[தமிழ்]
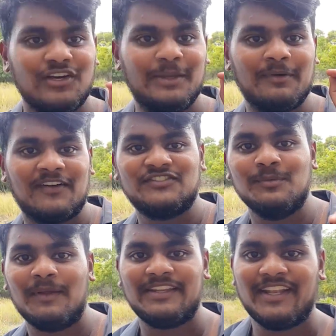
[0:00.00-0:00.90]
இப்போ
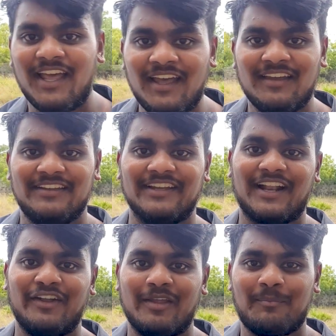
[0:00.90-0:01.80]
ஃபஸ்ட்டு பார்த்தீங்கன்னா இந்த
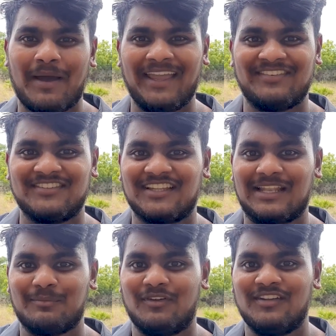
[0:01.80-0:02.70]
கடையோட பாயசத்தை
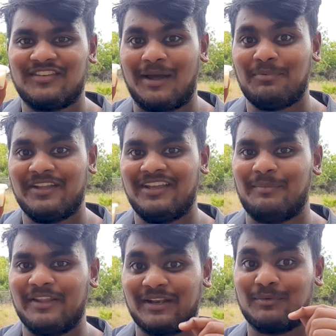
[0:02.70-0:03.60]
தான் நம்ம வந்து சாப்பிட்டு
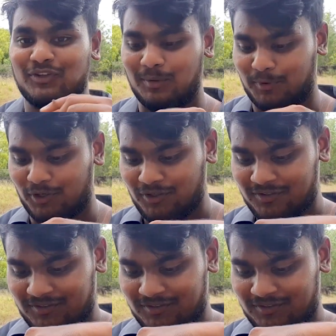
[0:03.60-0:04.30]
எப்படி நம்ம சொல்ல போகிறோம்